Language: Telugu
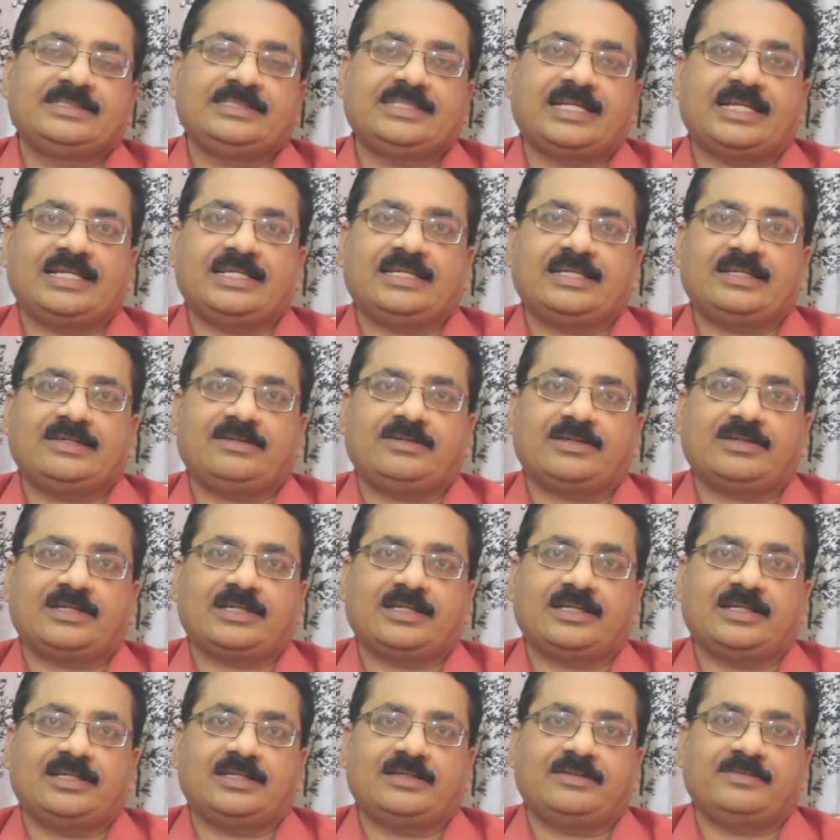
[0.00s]
జనరల్గా
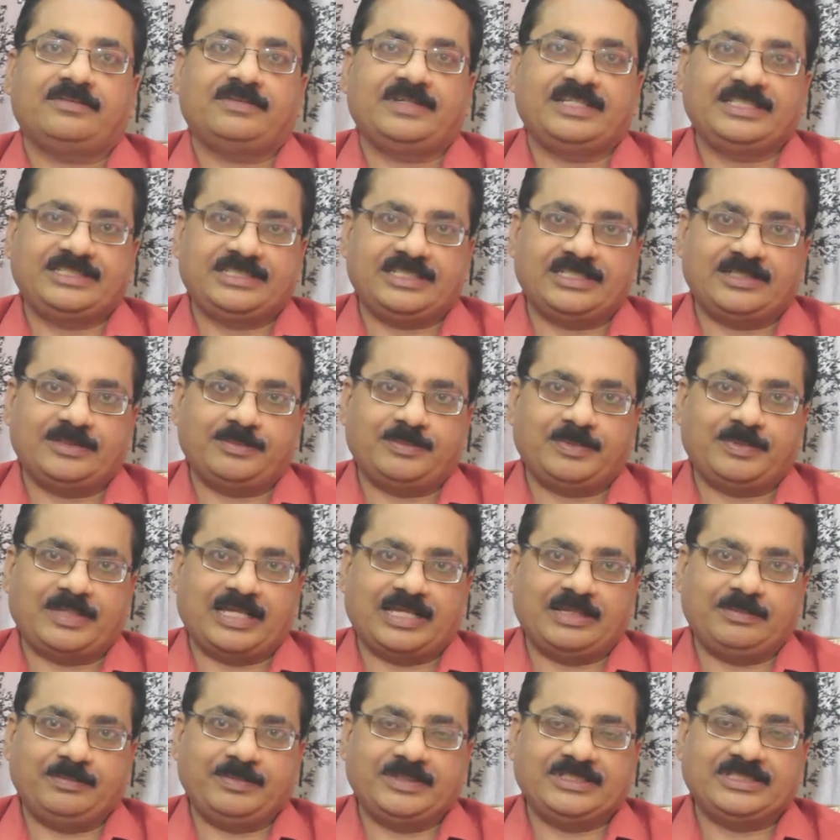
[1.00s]
ఒక వెంచర్
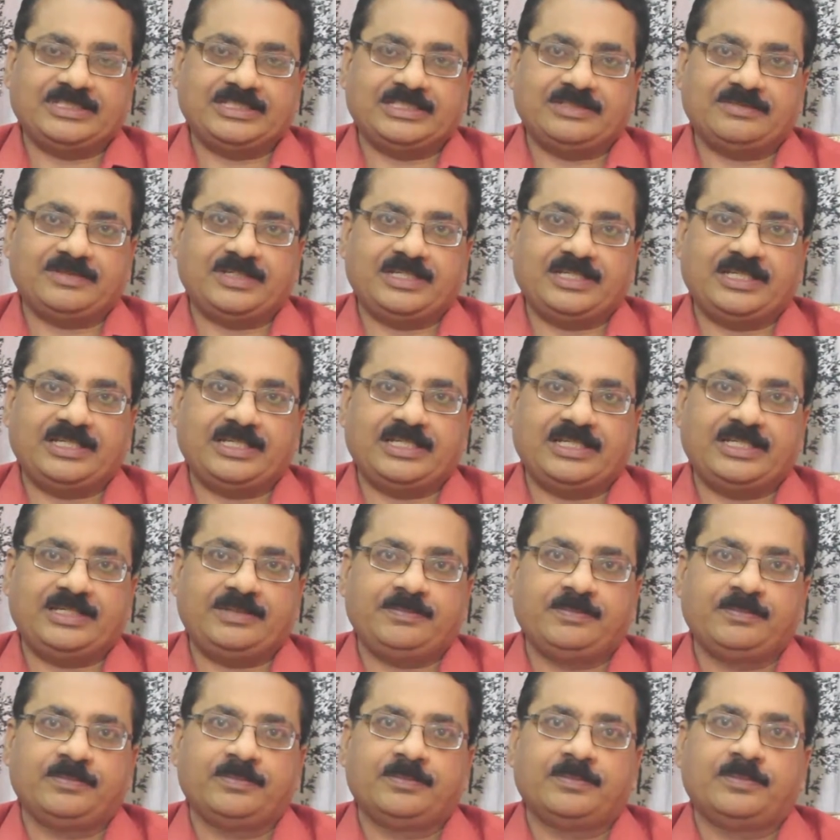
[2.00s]
ప్రారంభించినటువంటి
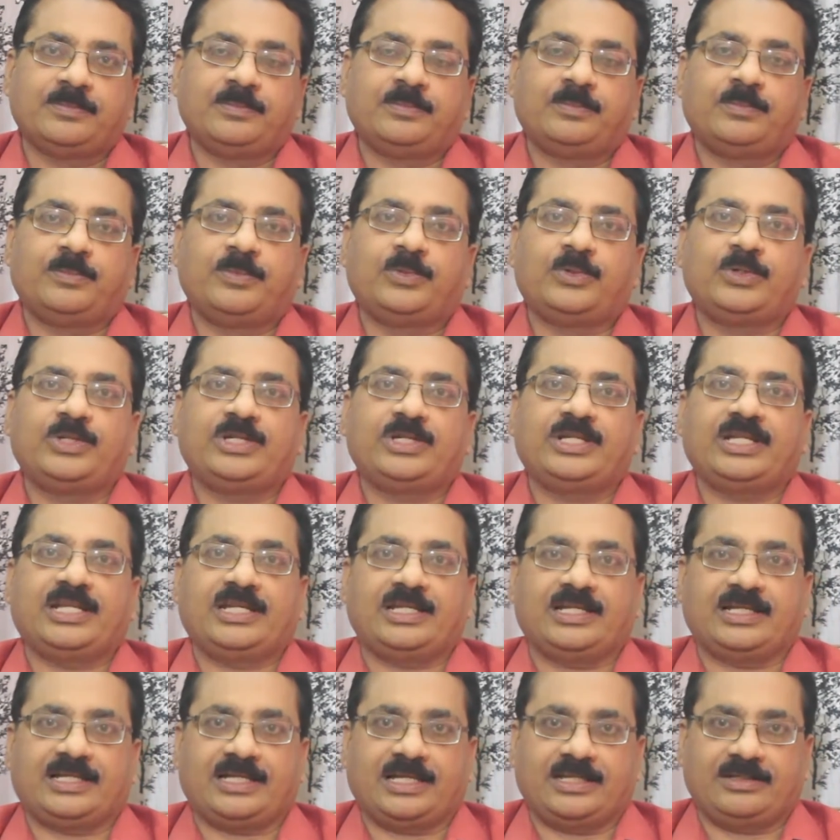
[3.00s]
మూడు
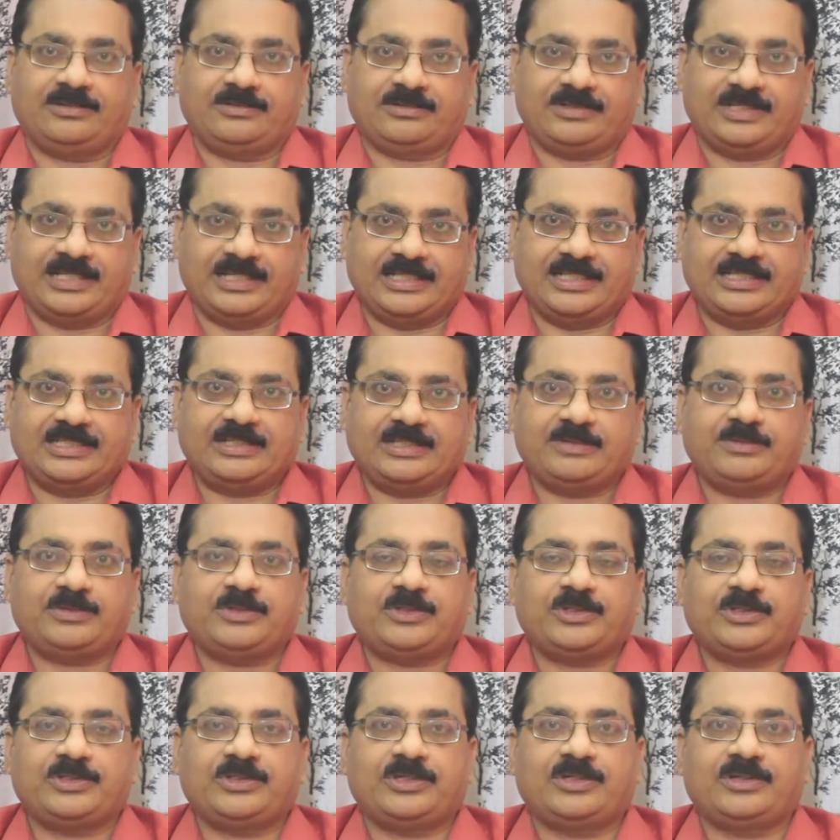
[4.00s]
నెలల కాలం ఏదైతే
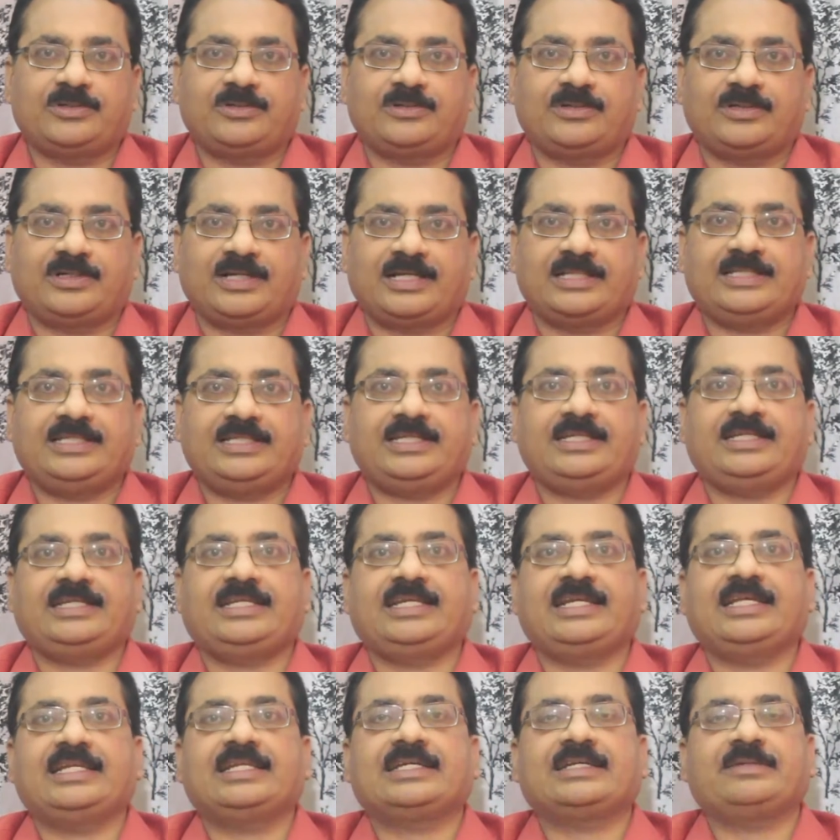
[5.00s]
ఉంటుందో అది
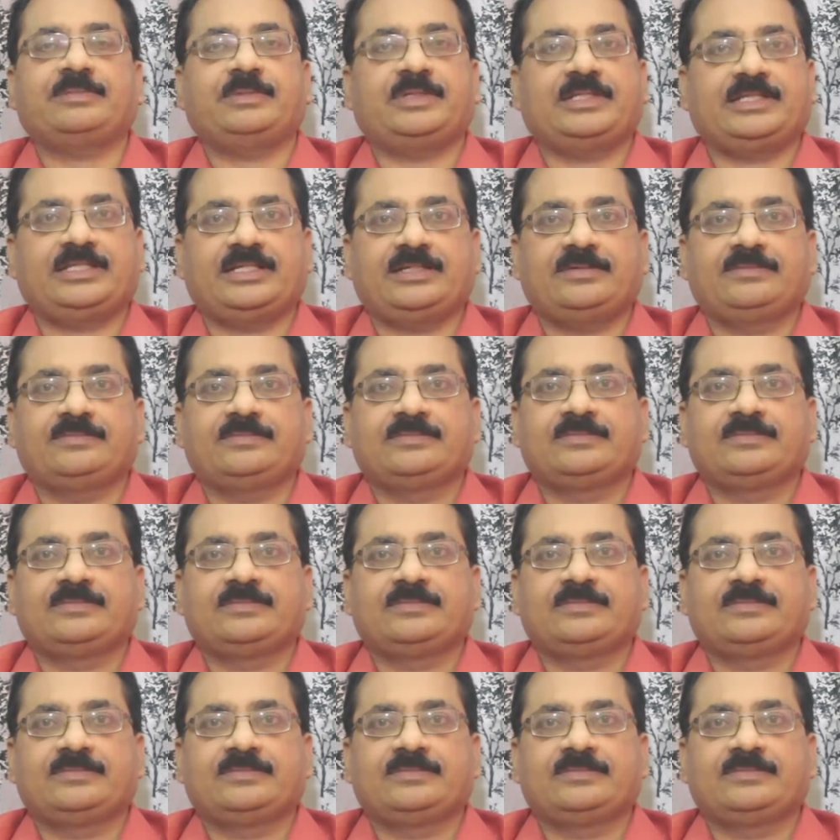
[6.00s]
కీలకమైంది